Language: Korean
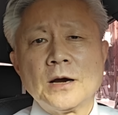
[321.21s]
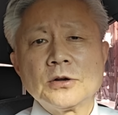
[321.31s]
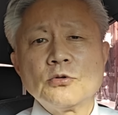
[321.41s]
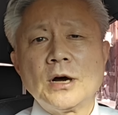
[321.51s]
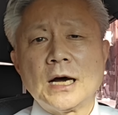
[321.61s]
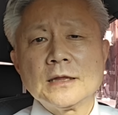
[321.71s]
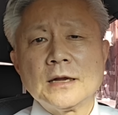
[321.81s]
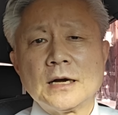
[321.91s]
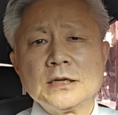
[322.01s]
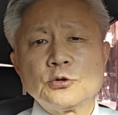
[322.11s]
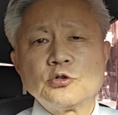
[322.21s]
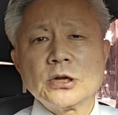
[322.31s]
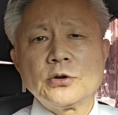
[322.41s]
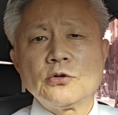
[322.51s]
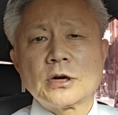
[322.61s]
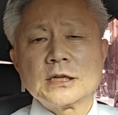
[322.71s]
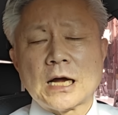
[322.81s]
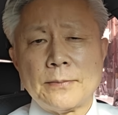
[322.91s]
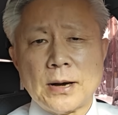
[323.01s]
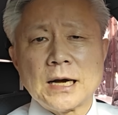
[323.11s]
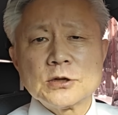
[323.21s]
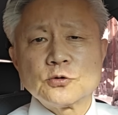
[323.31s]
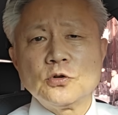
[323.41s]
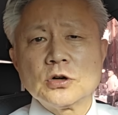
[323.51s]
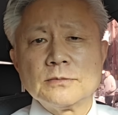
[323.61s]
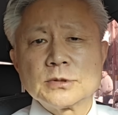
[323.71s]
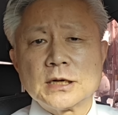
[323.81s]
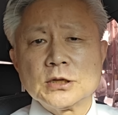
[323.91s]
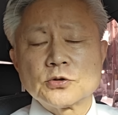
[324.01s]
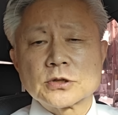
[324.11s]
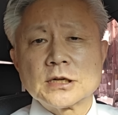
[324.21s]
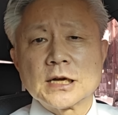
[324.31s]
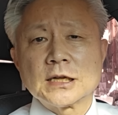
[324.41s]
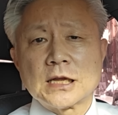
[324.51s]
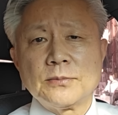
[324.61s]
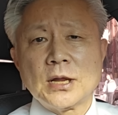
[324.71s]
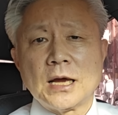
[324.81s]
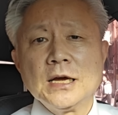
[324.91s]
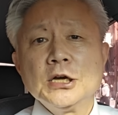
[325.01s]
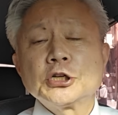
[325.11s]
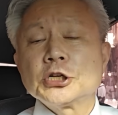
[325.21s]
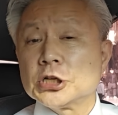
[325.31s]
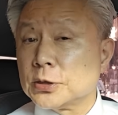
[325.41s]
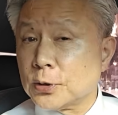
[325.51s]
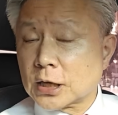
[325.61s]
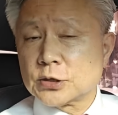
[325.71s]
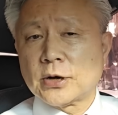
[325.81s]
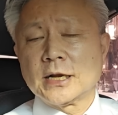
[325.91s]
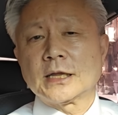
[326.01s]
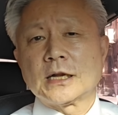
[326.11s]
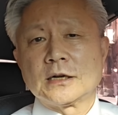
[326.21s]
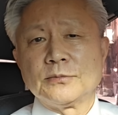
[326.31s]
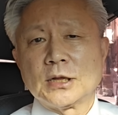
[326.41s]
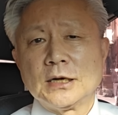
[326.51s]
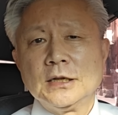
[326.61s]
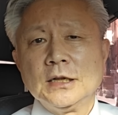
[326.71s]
그동안 아, 이 출입 기록까지 다 봐가지고 검찰이 조사를 했기 때문에 CCTV까지 확인했다는 겁니다.